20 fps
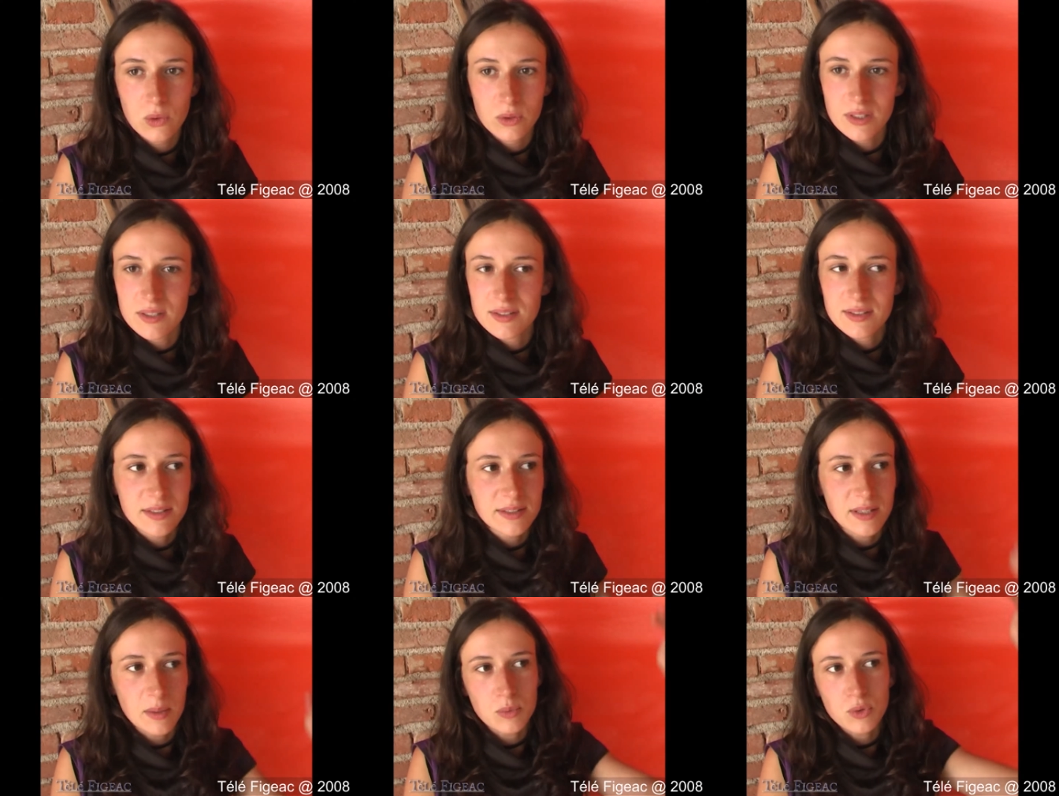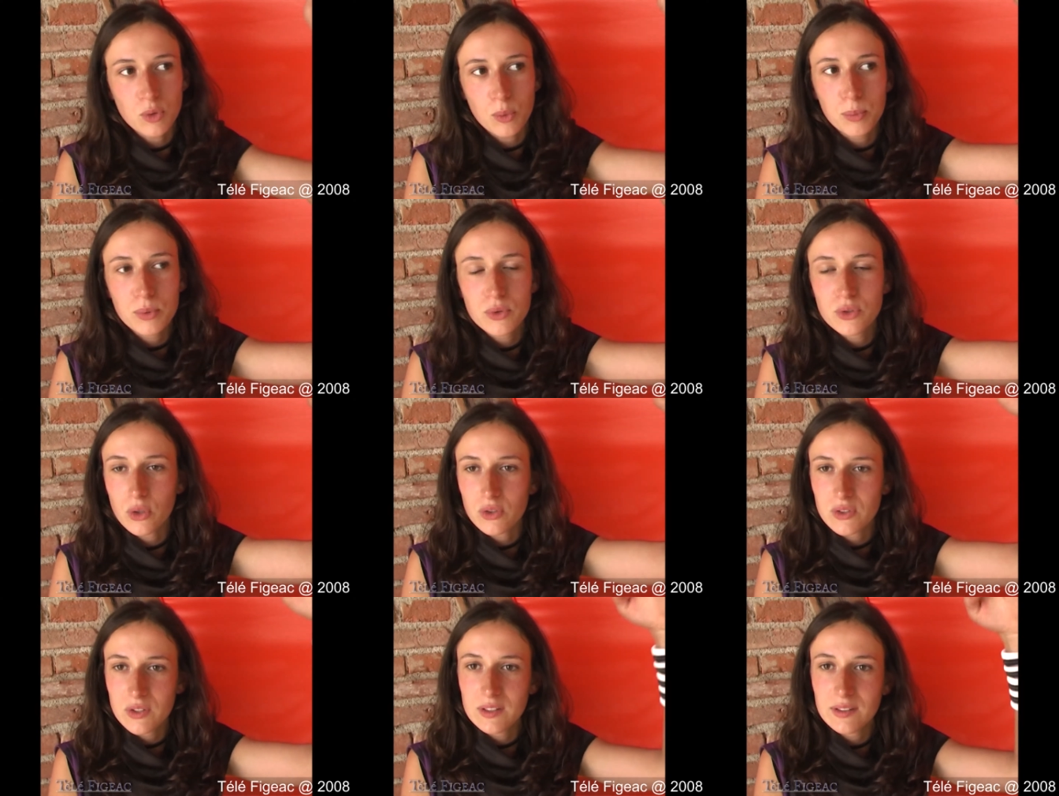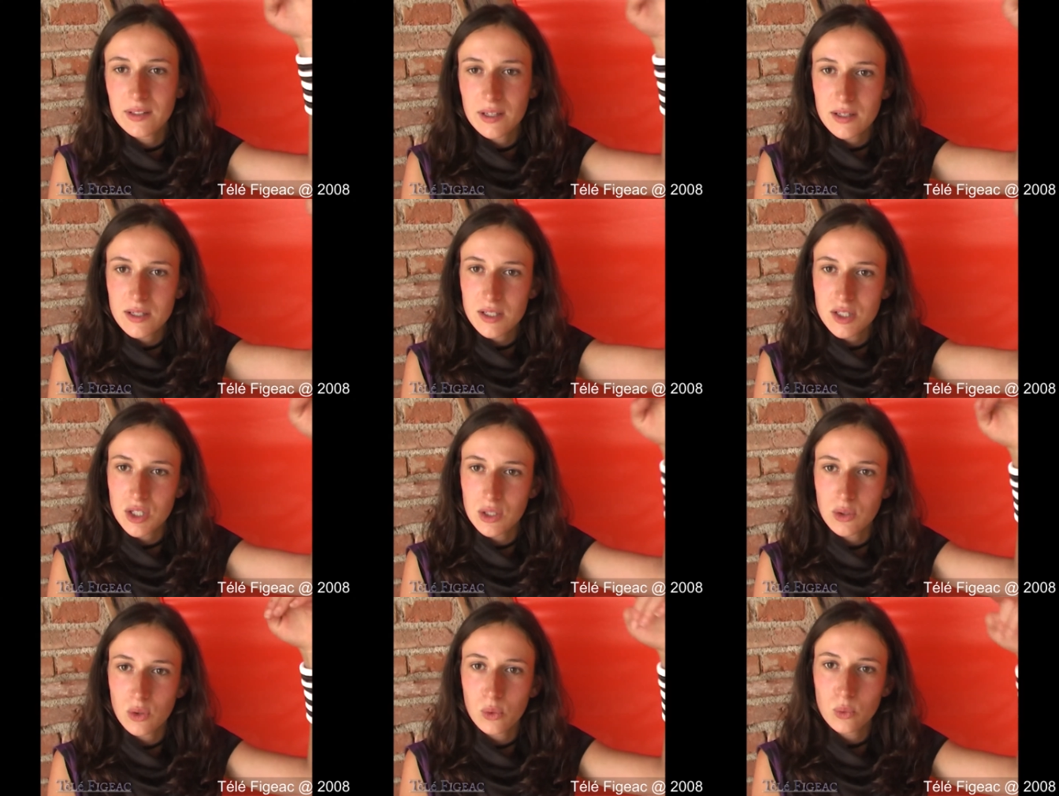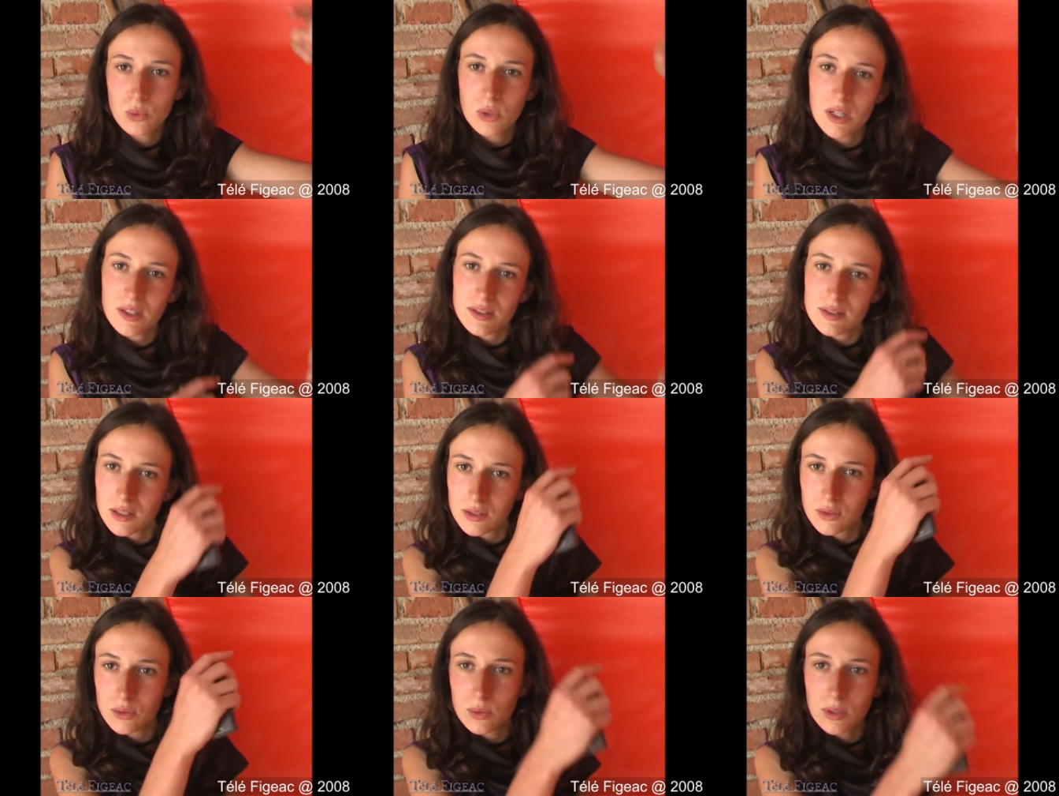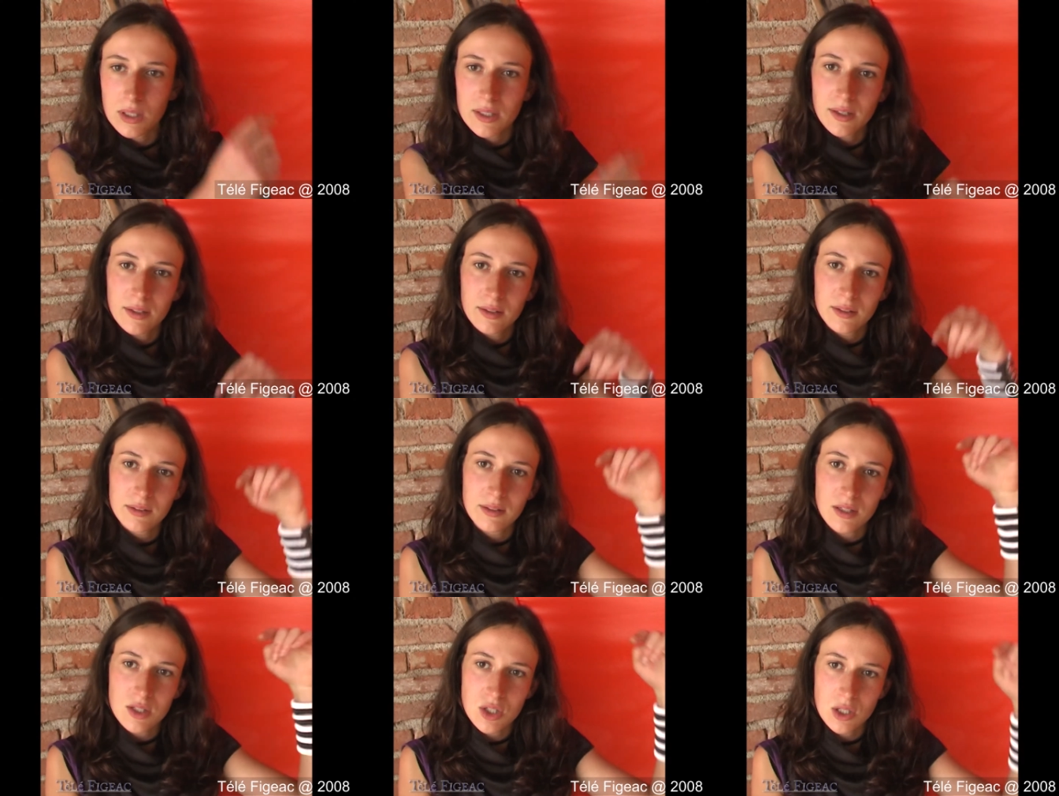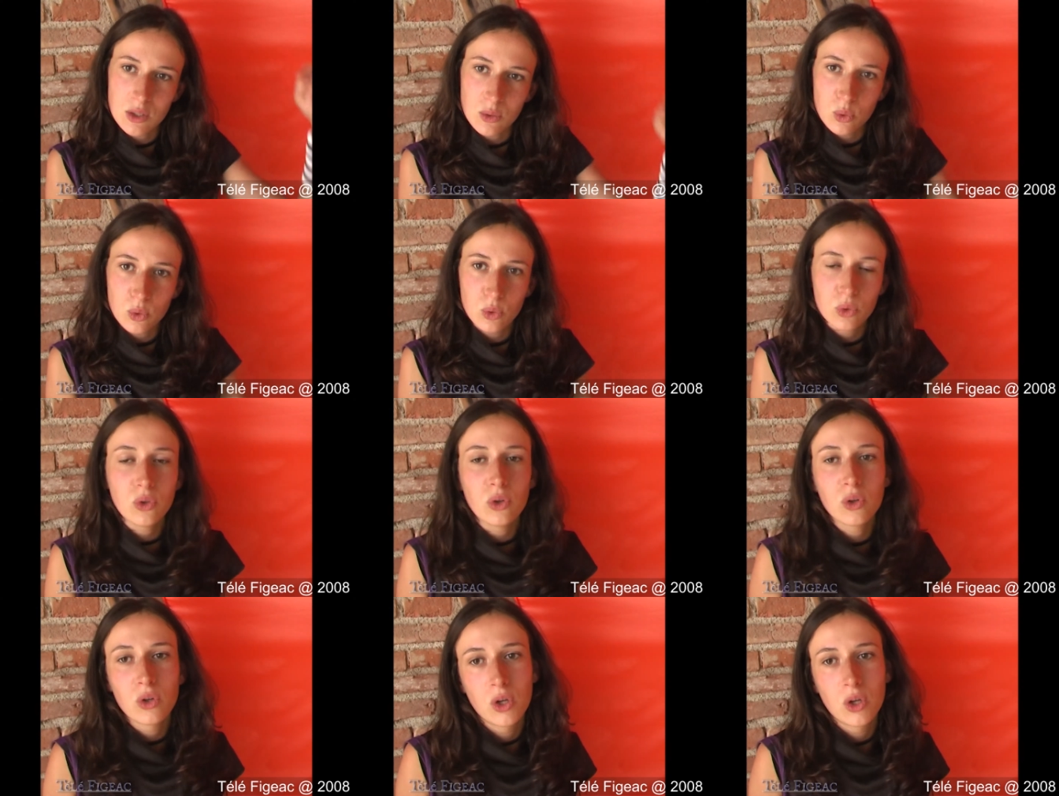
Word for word: des systèmes sur plusieurs étages, alors où l'air circulait d'un étage à l'autre